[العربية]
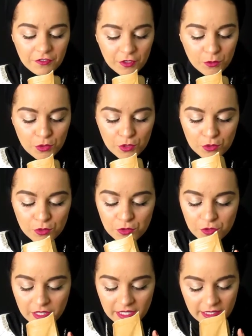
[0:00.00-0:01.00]
كافي
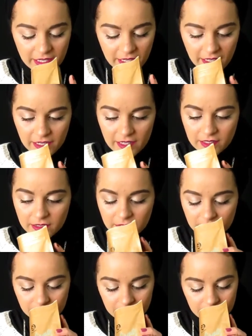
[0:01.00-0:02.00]
والكوكو راهي دايره حاله
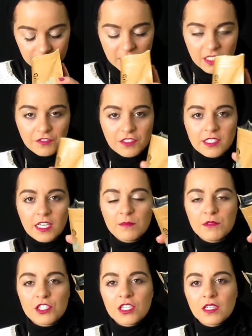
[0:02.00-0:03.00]
كافي
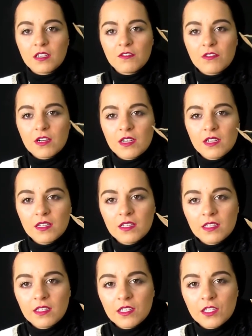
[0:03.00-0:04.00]
تاعه مجهده فوالا
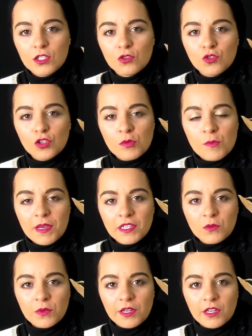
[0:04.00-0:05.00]
ها دوك من
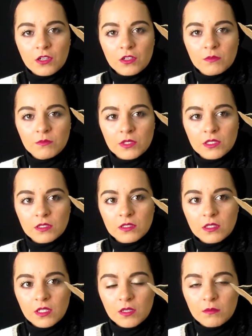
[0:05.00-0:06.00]
بعد نوري لكم
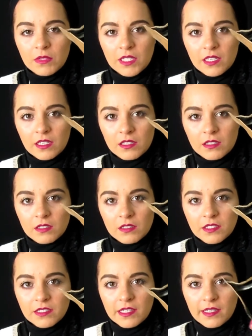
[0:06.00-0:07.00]
آه، من
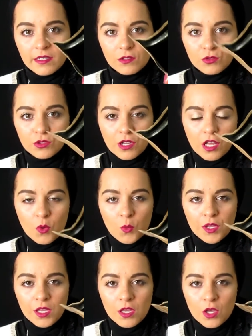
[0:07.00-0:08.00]
الداخل كي داير دوك
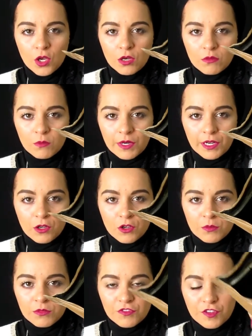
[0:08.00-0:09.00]
نخويه ونوري
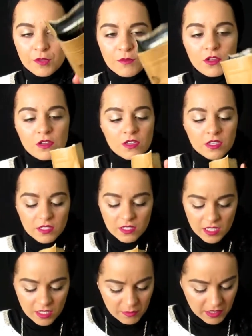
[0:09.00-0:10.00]
لكم فريمون
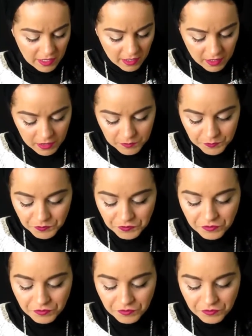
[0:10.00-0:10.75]
كي داير من الداخل